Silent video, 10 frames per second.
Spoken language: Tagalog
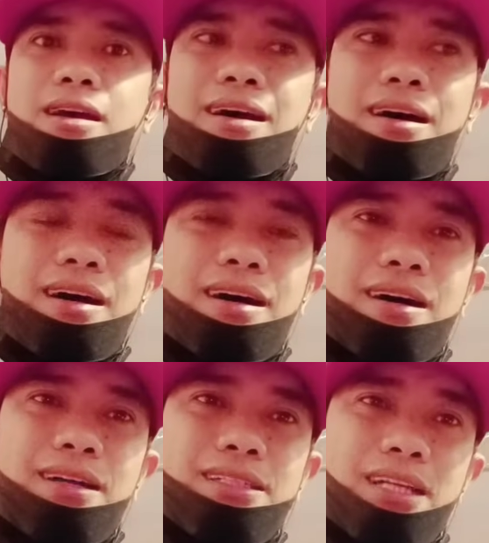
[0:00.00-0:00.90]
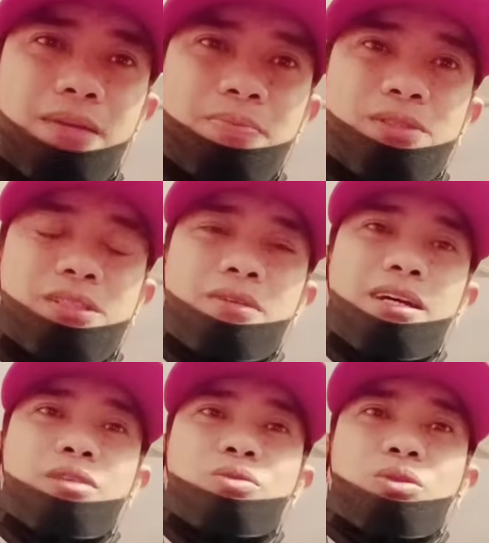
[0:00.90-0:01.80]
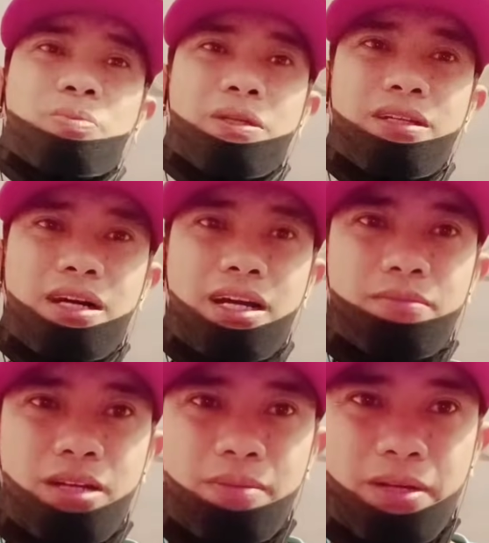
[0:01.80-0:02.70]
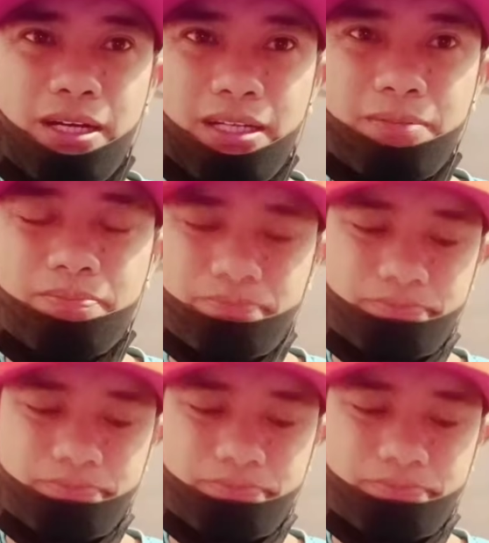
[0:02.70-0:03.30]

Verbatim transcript: uh, isa ka po sa mga nagtutupad ng aking mga pangarap.